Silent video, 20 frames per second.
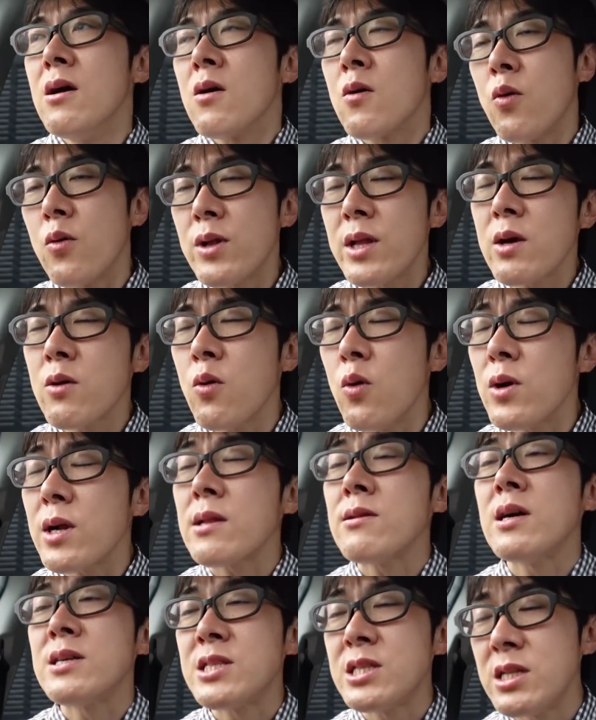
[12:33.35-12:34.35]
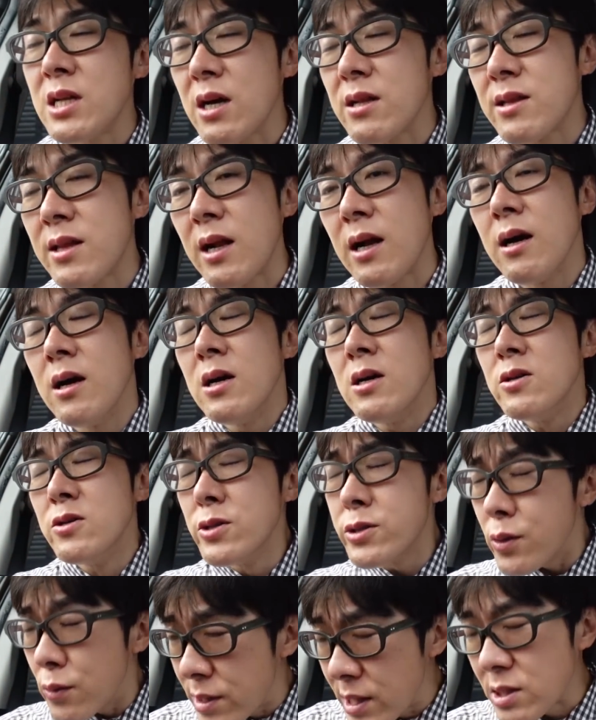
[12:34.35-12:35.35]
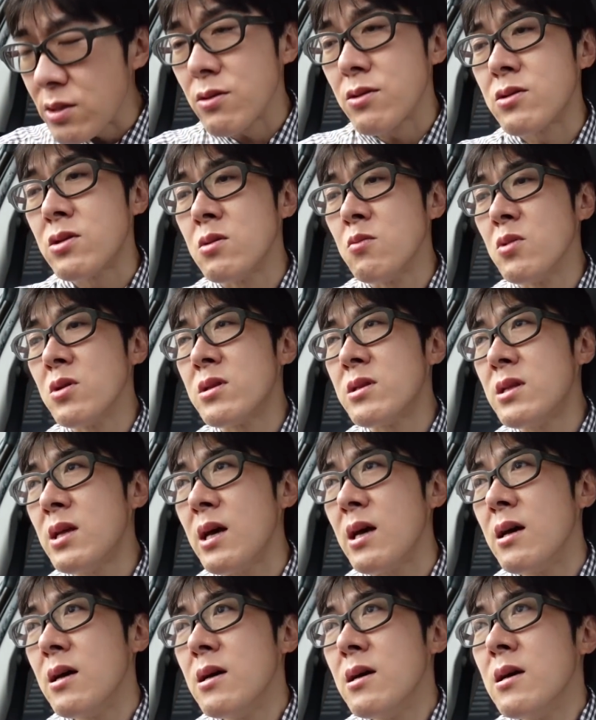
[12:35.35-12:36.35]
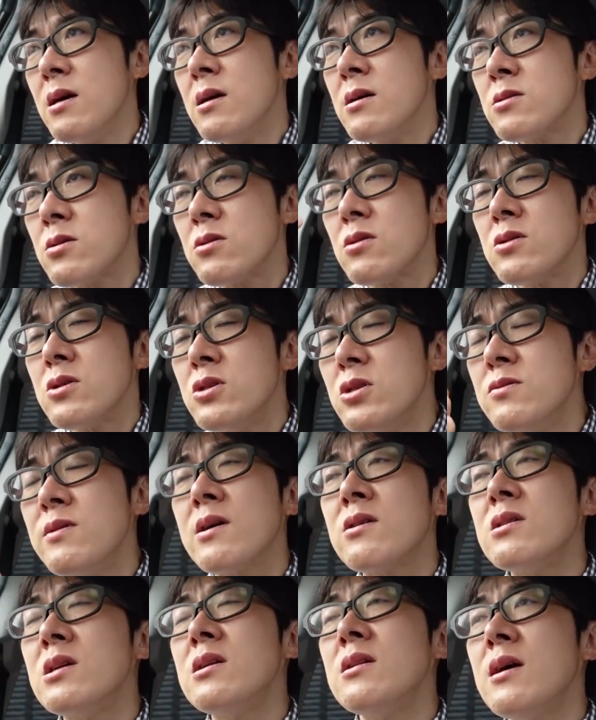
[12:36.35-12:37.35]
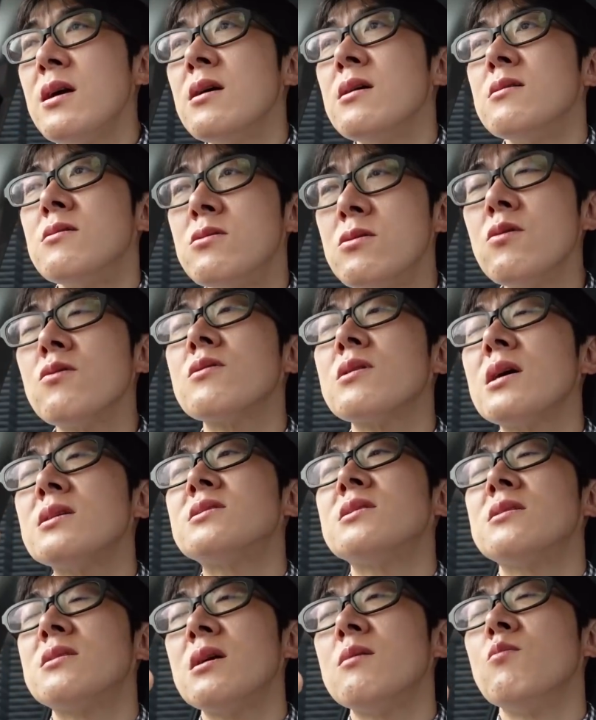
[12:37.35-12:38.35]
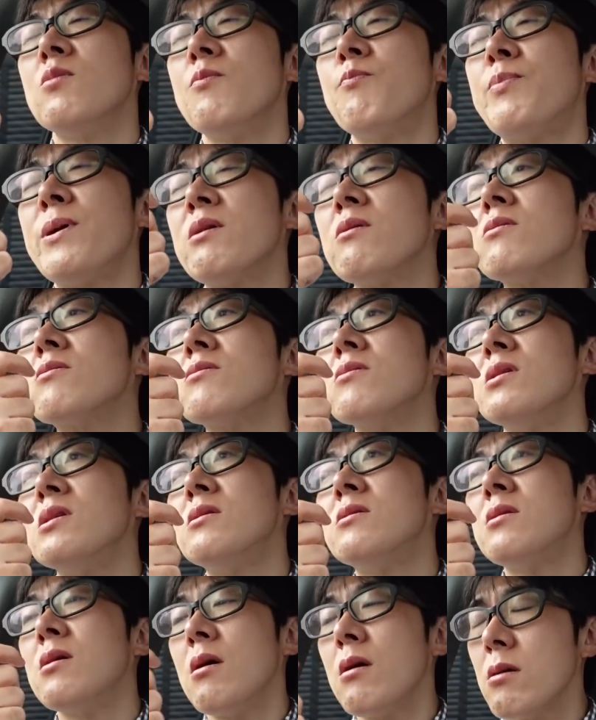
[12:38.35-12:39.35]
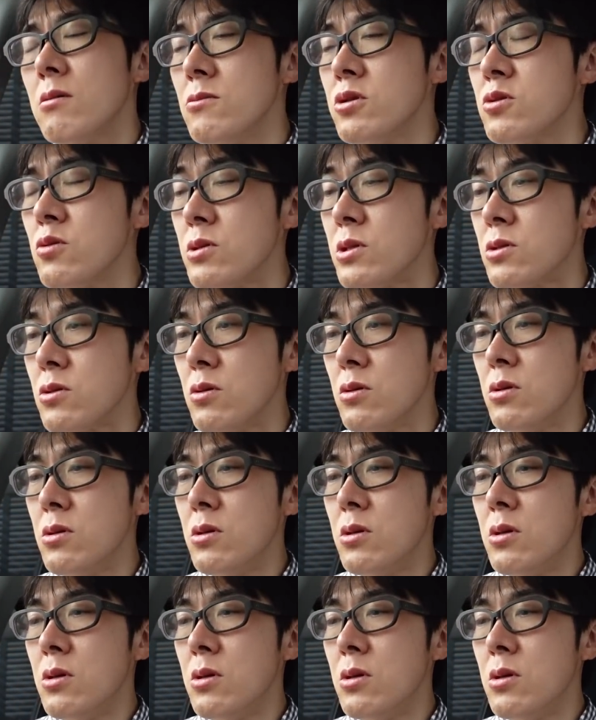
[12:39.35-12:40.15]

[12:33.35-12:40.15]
これでコーラの味しなかったら嘘でしょって思ってその誘惑にね乗っかっちゃってもうペロッと言ってあれ嘘でしょ